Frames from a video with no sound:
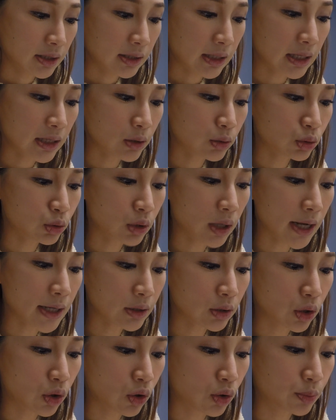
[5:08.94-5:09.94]
它刷
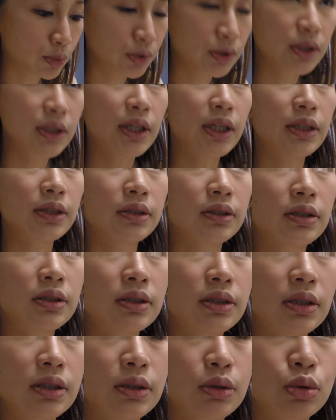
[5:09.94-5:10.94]
头不是很
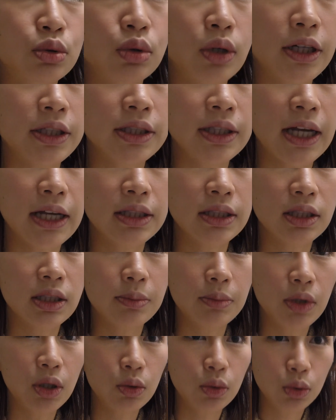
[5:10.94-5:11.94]
适合刷下睫
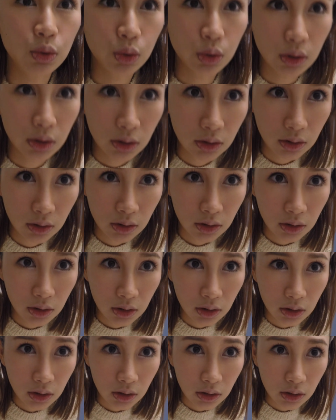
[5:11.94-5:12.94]
毛，我觉
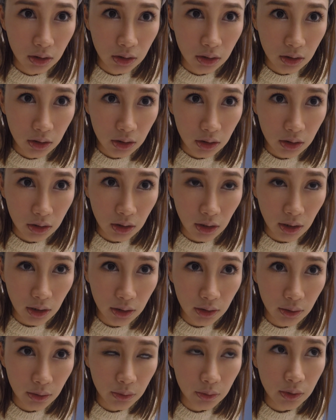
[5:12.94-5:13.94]
得
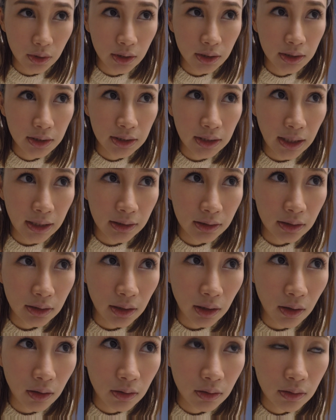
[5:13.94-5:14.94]
很容易沾
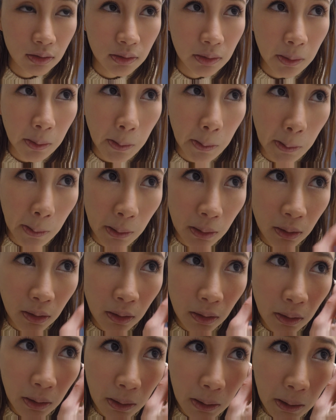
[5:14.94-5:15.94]
到。
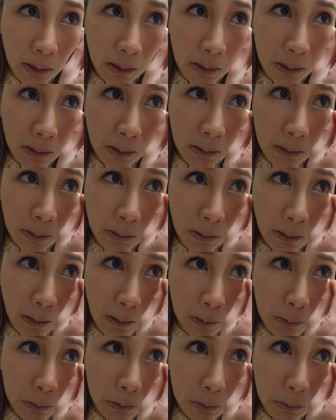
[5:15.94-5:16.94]
可能
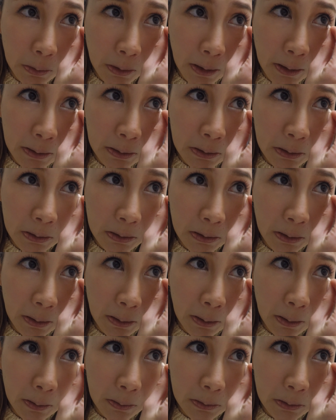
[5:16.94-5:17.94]
拿出来之
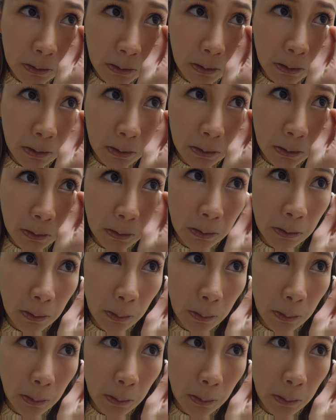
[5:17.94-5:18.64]
前要先。